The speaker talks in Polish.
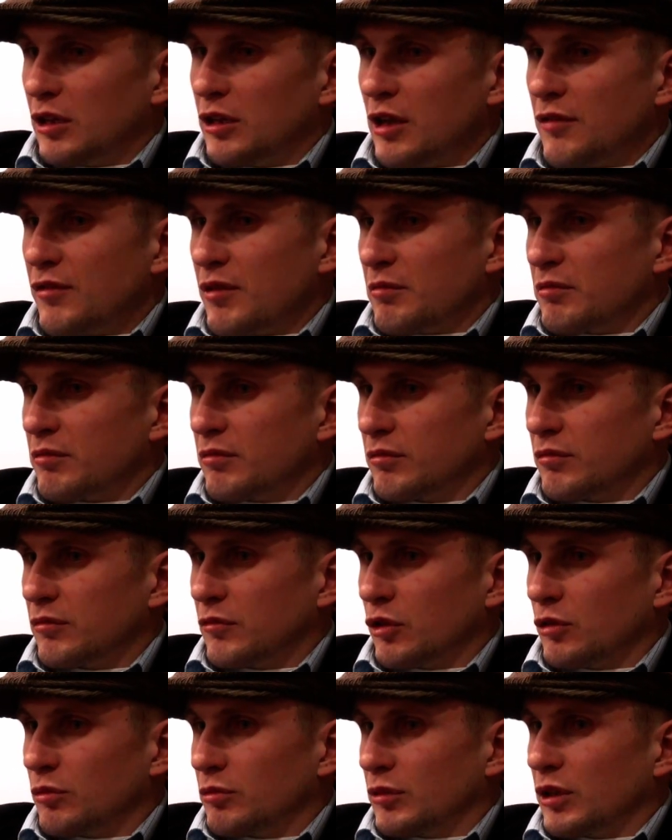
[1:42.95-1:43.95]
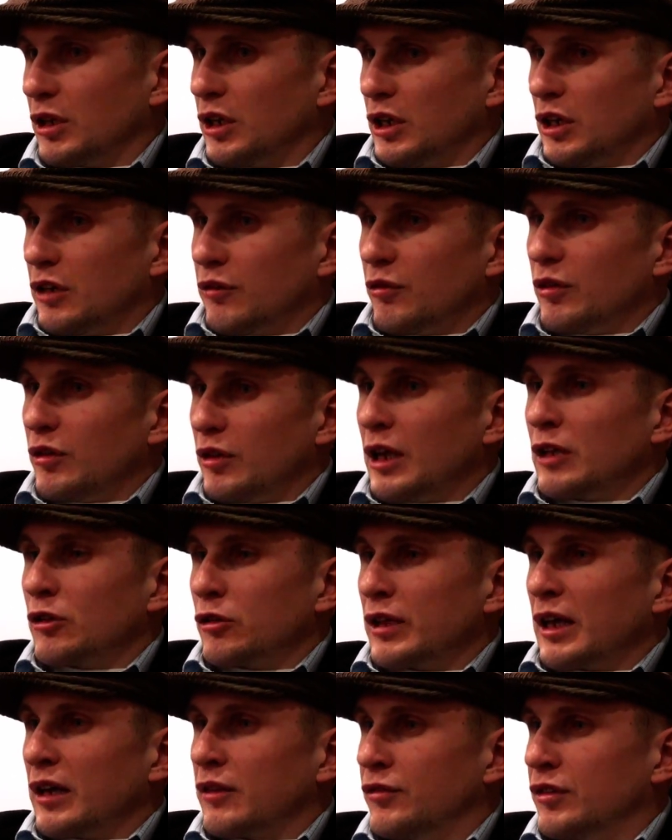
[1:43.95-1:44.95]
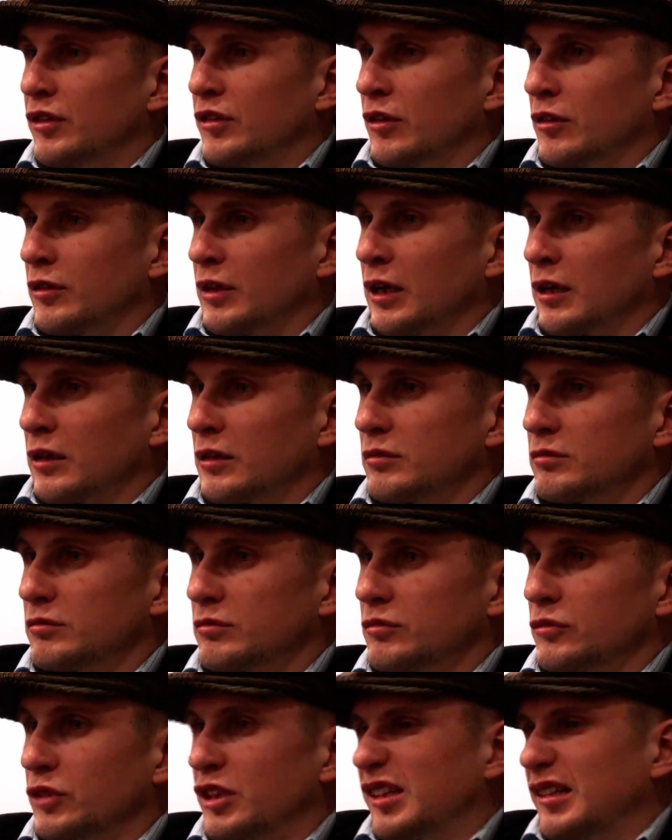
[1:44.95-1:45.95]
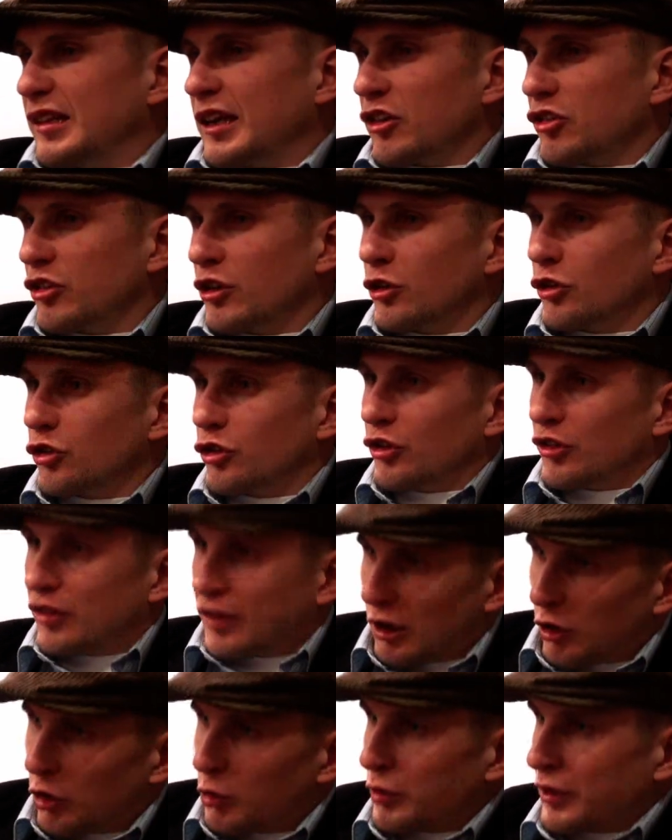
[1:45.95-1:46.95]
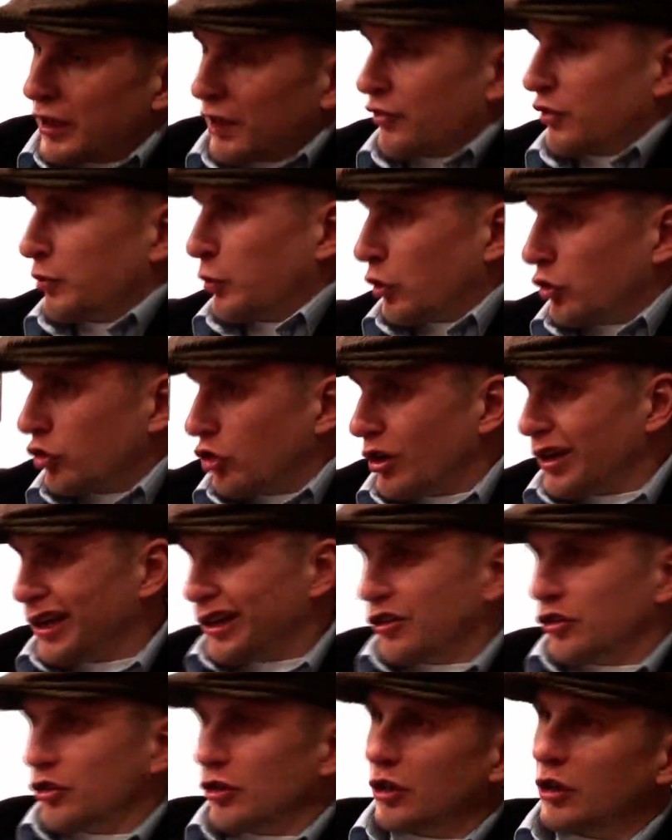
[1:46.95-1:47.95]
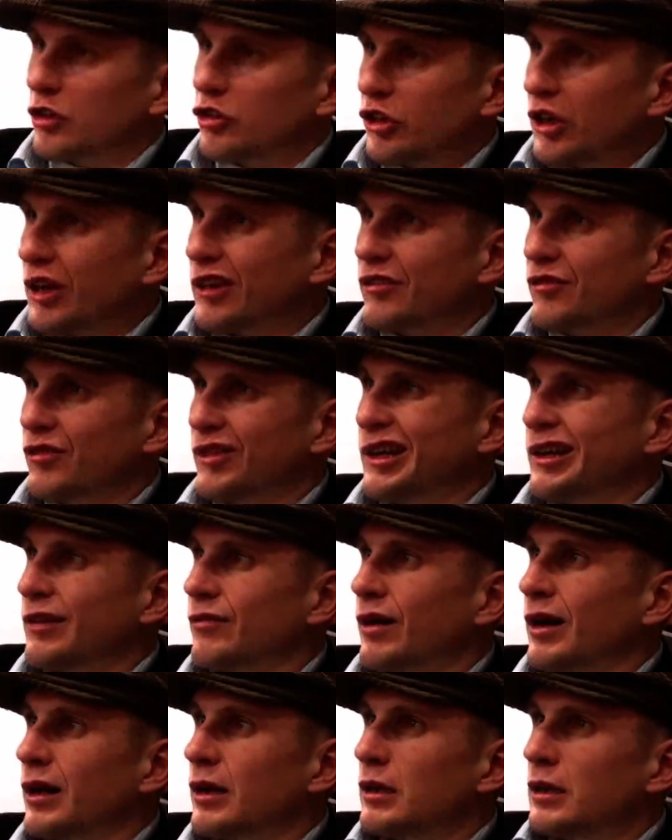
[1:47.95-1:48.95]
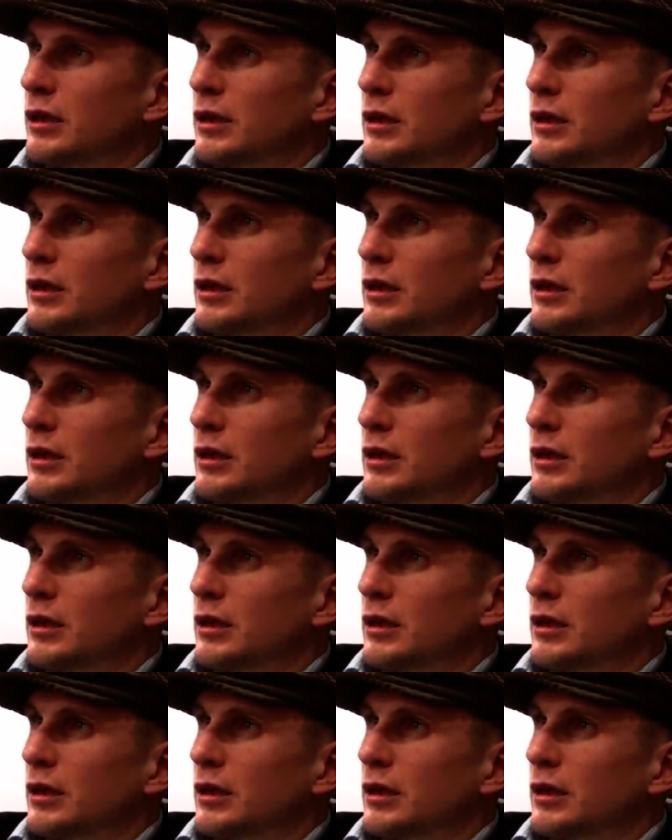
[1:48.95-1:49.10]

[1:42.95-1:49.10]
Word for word: Nie wiem. To, ja to tak widzę, tak. Nic strasznego się nie stało, bo tak w sporcie jest, że się raz wygrywa,